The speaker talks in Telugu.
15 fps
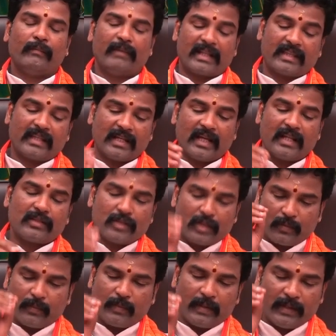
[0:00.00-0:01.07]
భర్తగారి
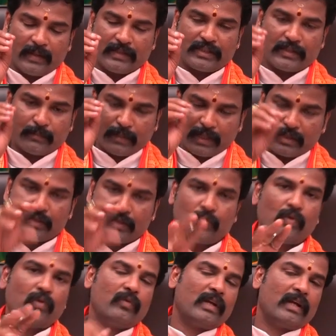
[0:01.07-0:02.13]
తరపు నుంచి
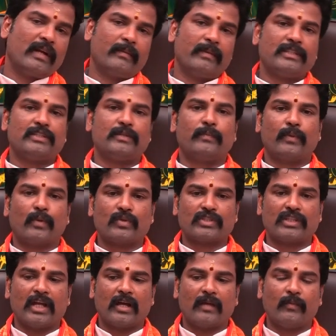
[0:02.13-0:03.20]
బంధువుల వలన మంచి
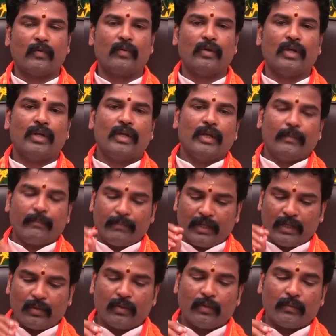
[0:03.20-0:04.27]
ప్రోత్సాహము
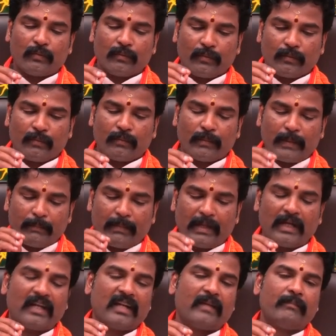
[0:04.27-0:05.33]
మీకు
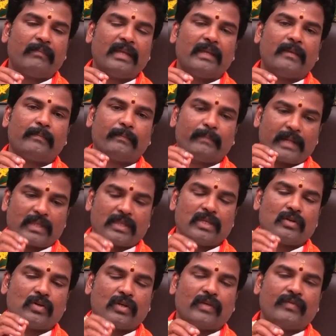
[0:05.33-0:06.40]
మిమ్మల్ని నమ్మి ప్రతి
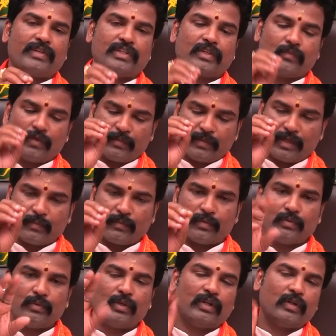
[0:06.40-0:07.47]
ఒక్క విషయంలో మీరు
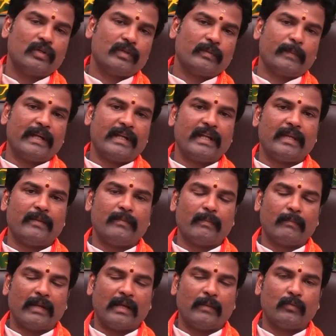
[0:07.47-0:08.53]
ముందుకు పెట్టి
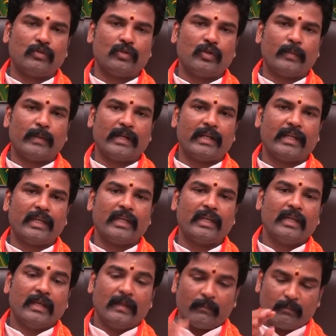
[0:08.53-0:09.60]
మిమ్మల్ని ముందుకు పెట్టి
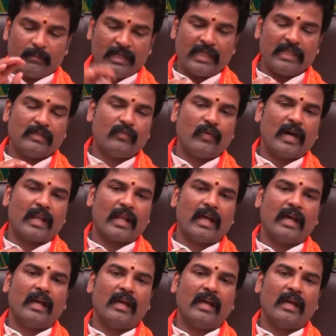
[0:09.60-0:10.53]
మీ ద్వారా